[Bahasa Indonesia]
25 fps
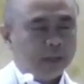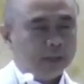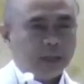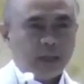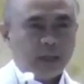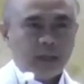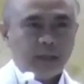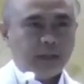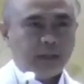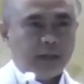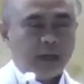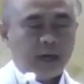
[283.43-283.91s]

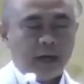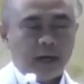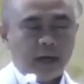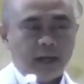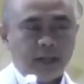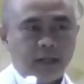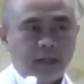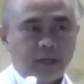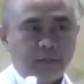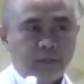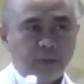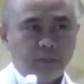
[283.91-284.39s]
tidak
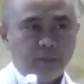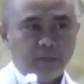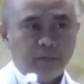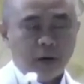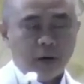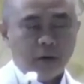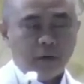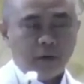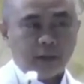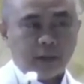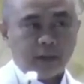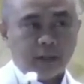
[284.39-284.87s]
hanya
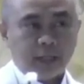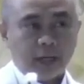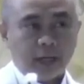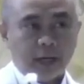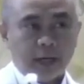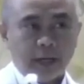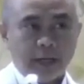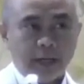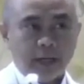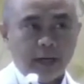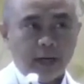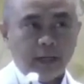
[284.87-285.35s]
membawa
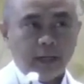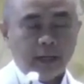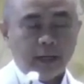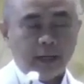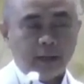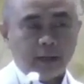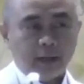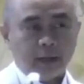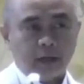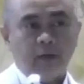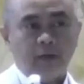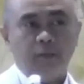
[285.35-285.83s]
cahaya
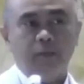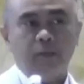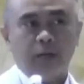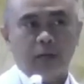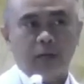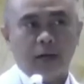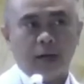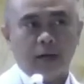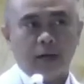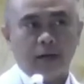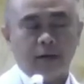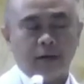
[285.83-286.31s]
dan
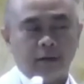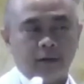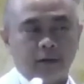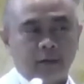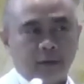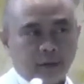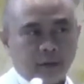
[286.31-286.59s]
kegembiraan.